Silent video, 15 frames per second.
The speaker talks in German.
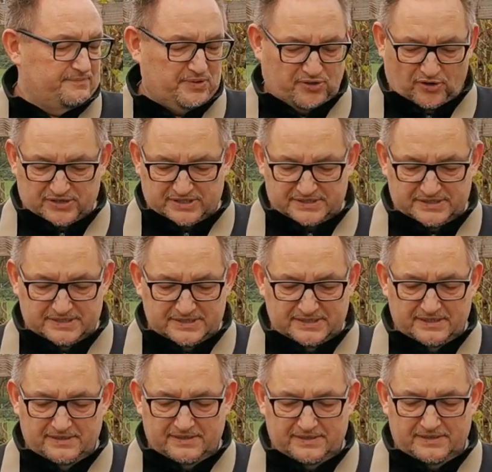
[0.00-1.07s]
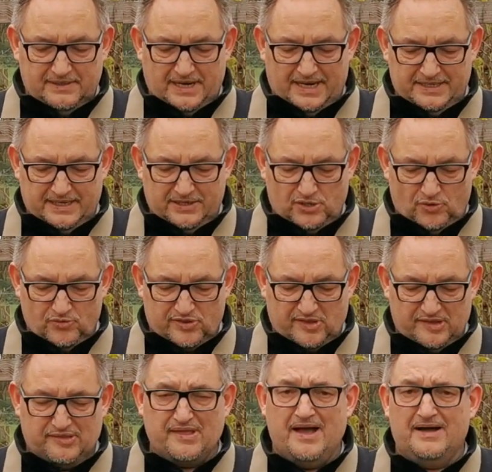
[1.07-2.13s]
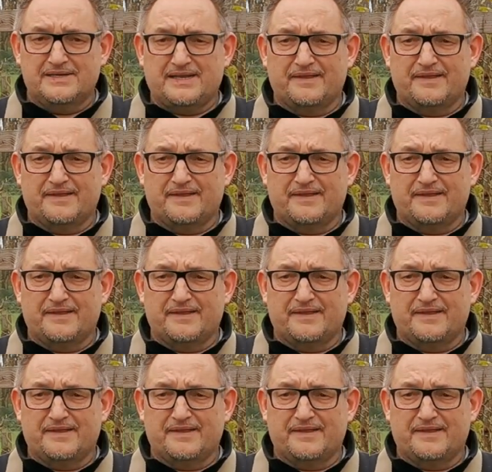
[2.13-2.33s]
Besondere an der Ghost ist ja,